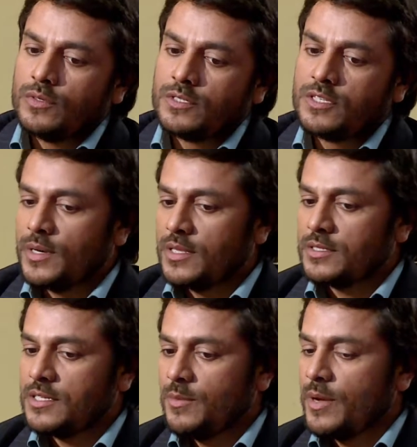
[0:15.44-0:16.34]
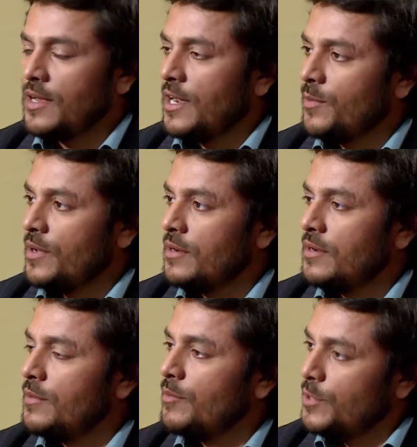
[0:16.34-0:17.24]
ज़बरदस्ती ईमान लाने पर
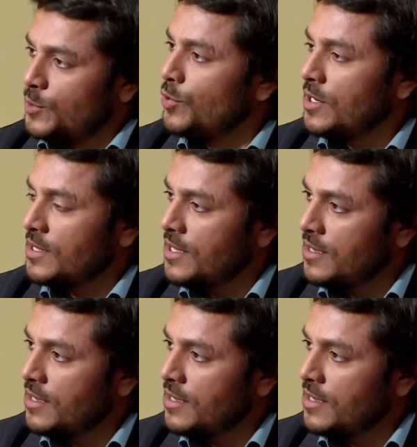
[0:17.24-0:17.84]
मजबूर करता